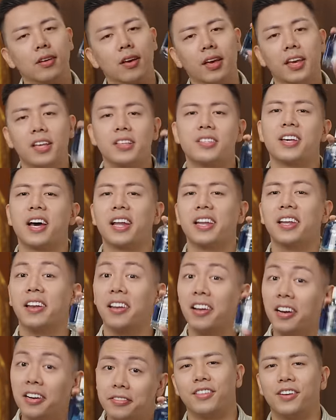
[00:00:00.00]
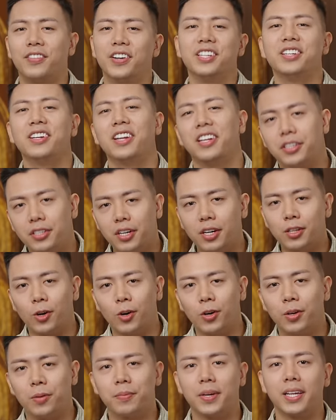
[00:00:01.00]
Italian Love. Và vẫn như lần trước
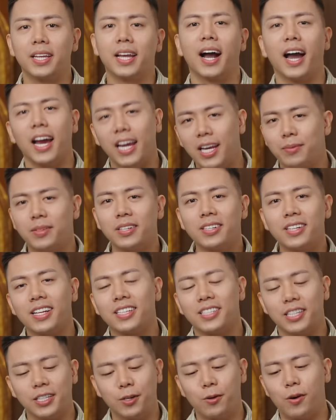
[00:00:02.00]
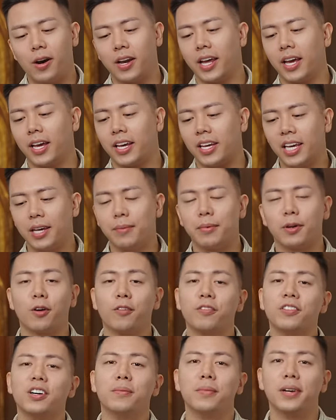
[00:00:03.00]
thôi, mình đã ngay lập tức đặt chai nước hoa này khi mà
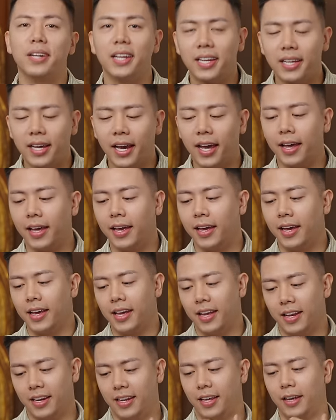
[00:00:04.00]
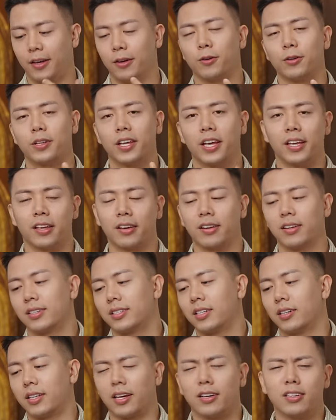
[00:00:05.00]
nó vừa mới lên kệ để có thể
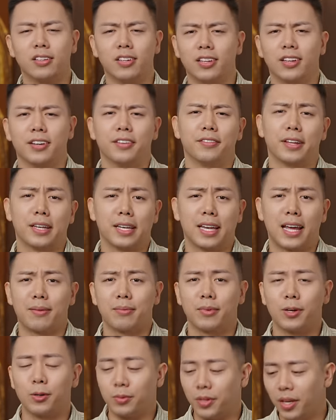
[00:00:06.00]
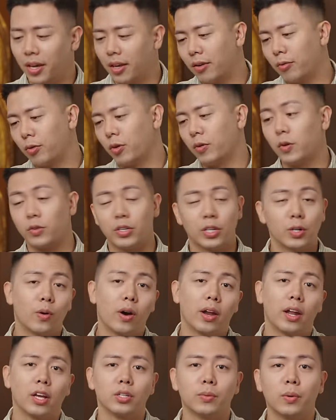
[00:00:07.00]
trở thành người ờ, Việt Nam đầu tiên review chai nước
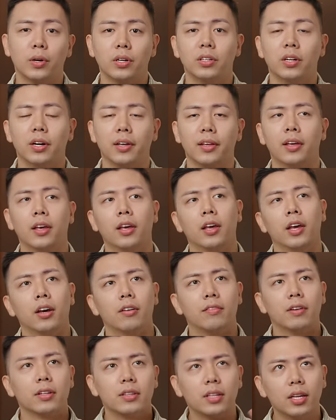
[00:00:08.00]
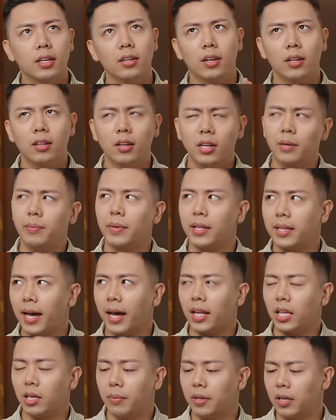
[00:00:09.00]
hoa này cho mọi người. Và tính đến thời điểm hiện
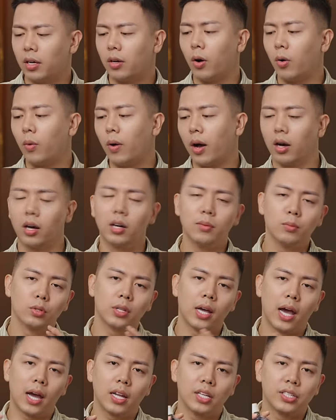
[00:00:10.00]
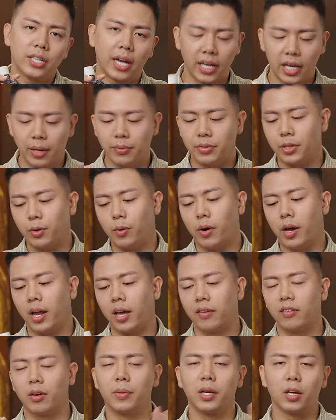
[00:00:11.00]
tại thì mình đã có khoảng hơn một tháng để trải nghiệm chai nước hoa
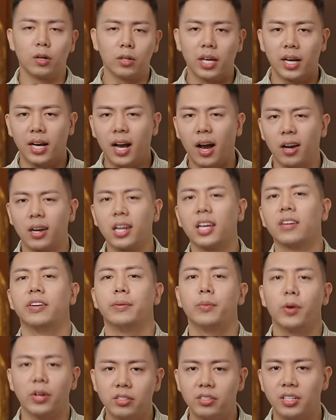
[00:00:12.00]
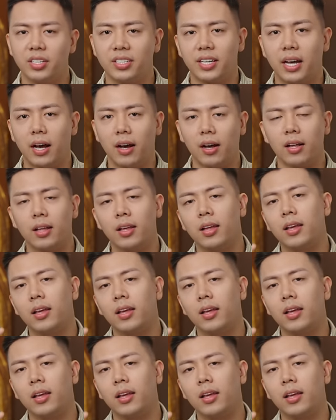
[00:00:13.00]
này và mình có thể khẳng định với mọi người rằng